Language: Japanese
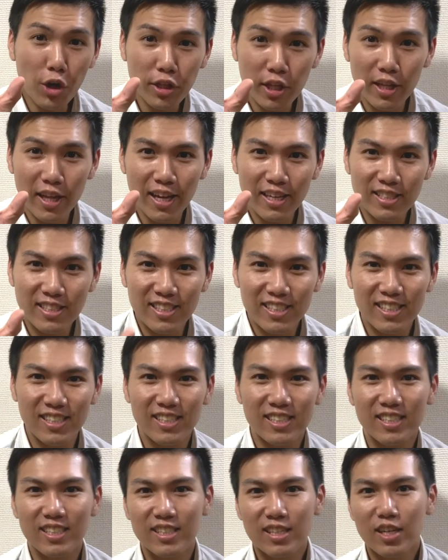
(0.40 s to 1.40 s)
で
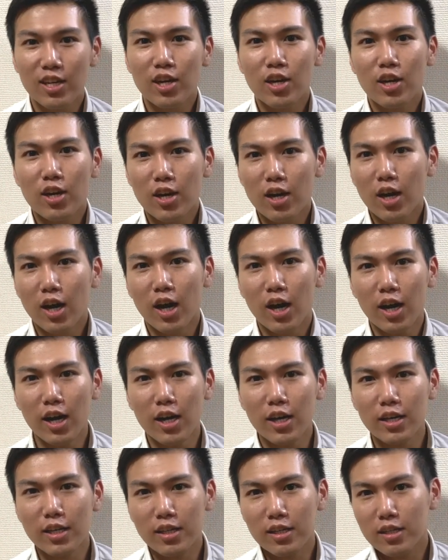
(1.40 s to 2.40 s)
すは
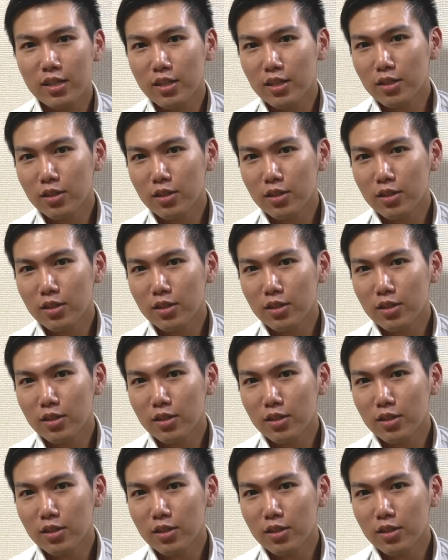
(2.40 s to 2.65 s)
い